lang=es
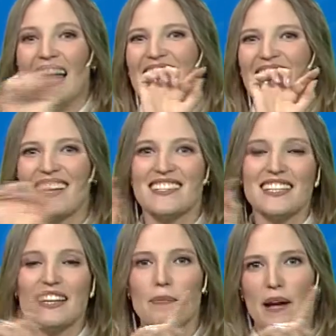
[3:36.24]

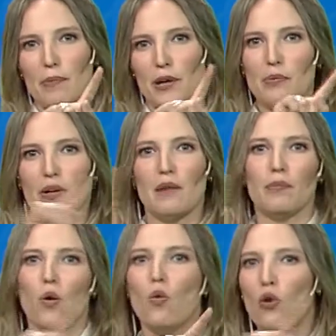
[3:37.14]
rayita para poner, por
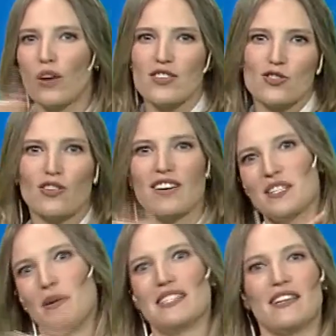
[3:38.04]
ejemplo, un corazón que
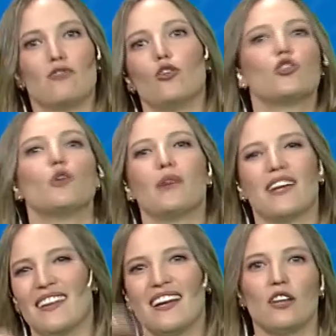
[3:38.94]
se vaya hasta el fondo
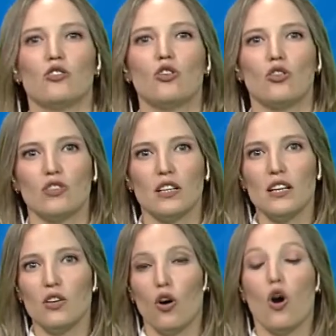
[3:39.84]
porque te encantó el
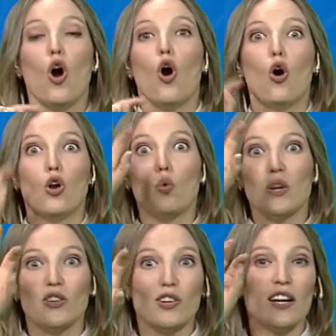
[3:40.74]
contenido, o el
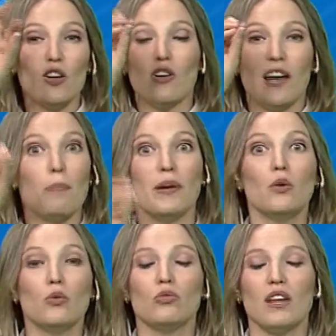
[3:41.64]
cuestionario con las
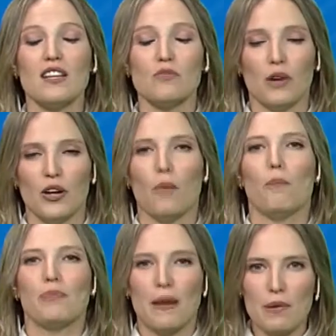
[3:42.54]
preguntas. Bueno,
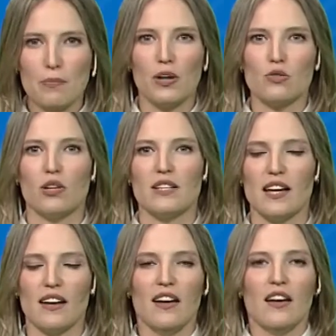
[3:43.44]
también puedes
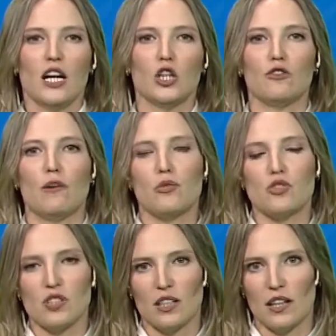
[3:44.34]
utilizar estos
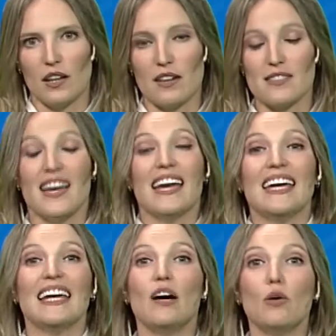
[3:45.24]
famosos stickers.
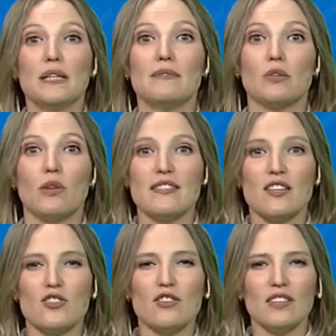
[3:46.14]
Y la última
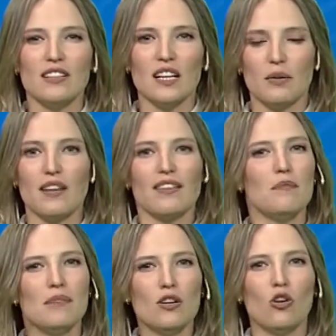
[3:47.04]
actualización tiene que ver también